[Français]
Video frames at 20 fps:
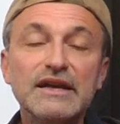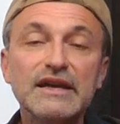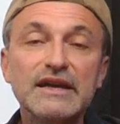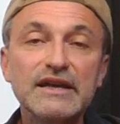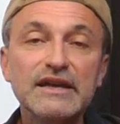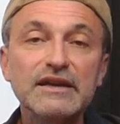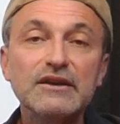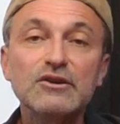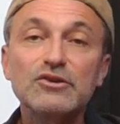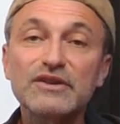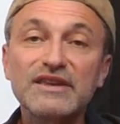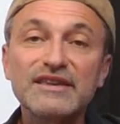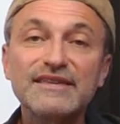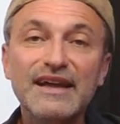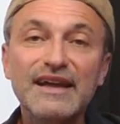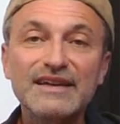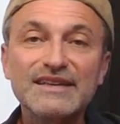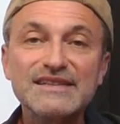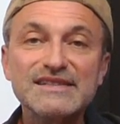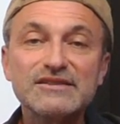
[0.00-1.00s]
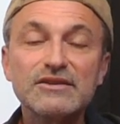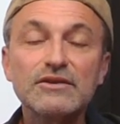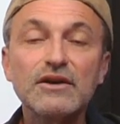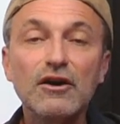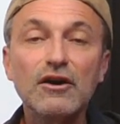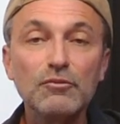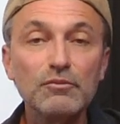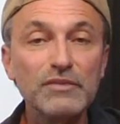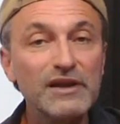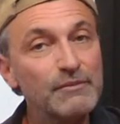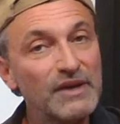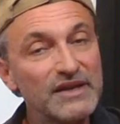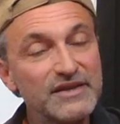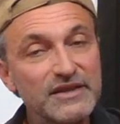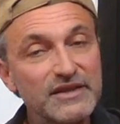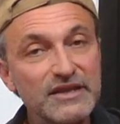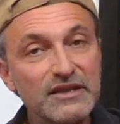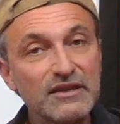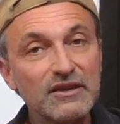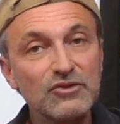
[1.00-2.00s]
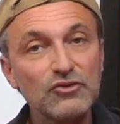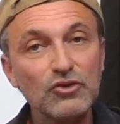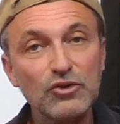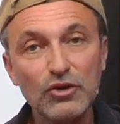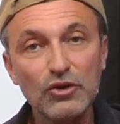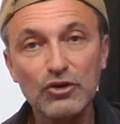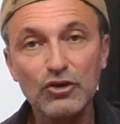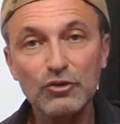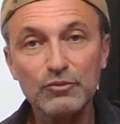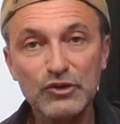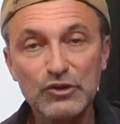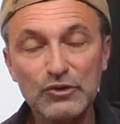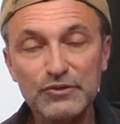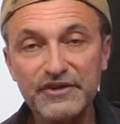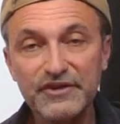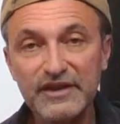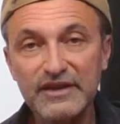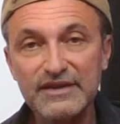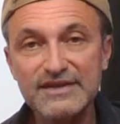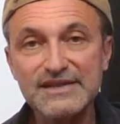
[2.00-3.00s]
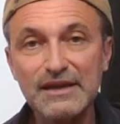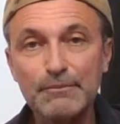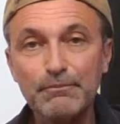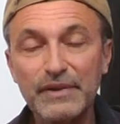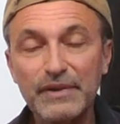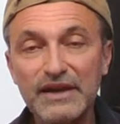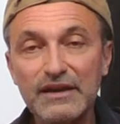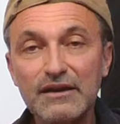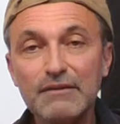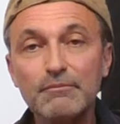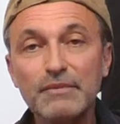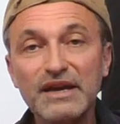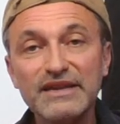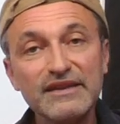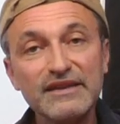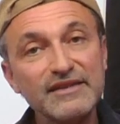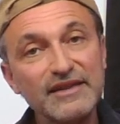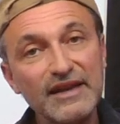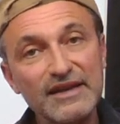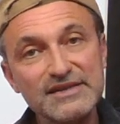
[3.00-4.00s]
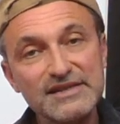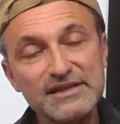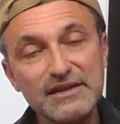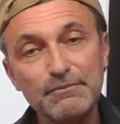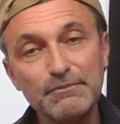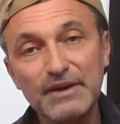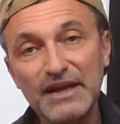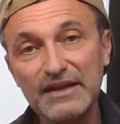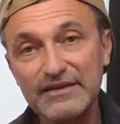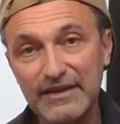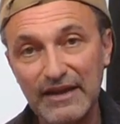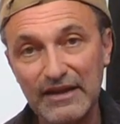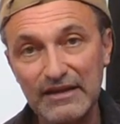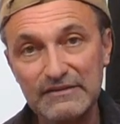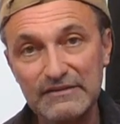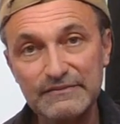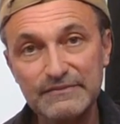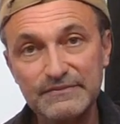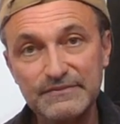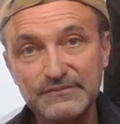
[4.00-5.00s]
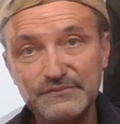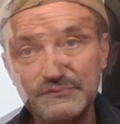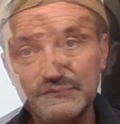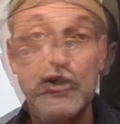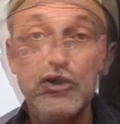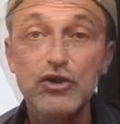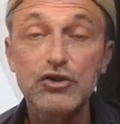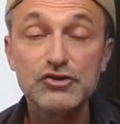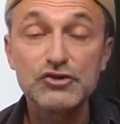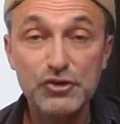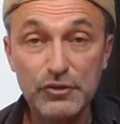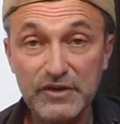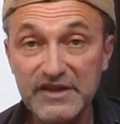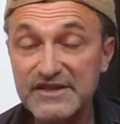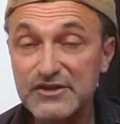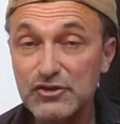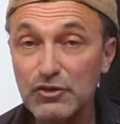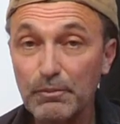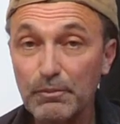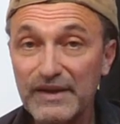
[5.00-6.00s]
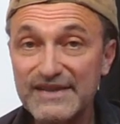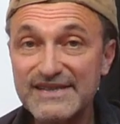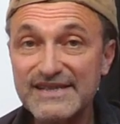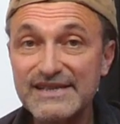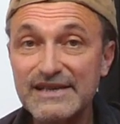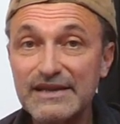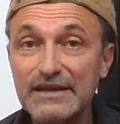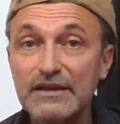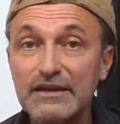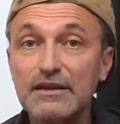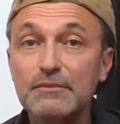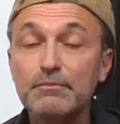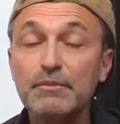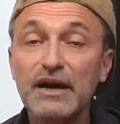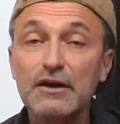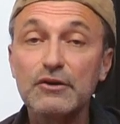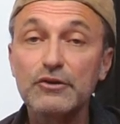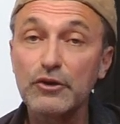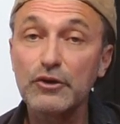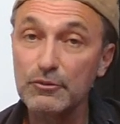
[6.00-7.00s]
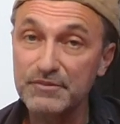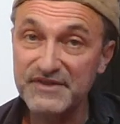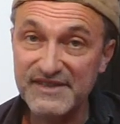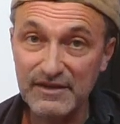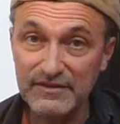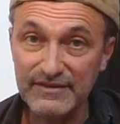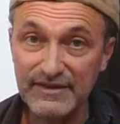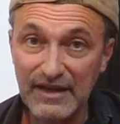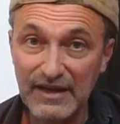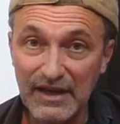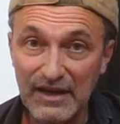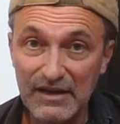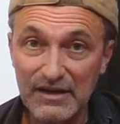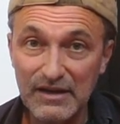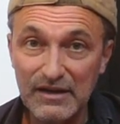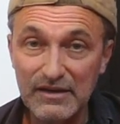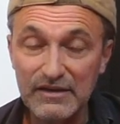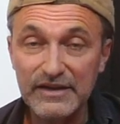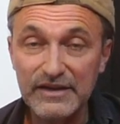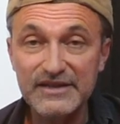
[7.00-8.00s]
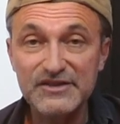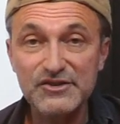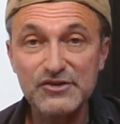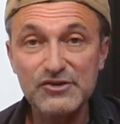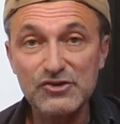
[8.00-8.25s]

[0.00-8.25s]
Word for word: et le guitariste emblématique de leur communauté s'appelle Manitas de Plata. Ceux qui sont passés par l'Europe centrale et se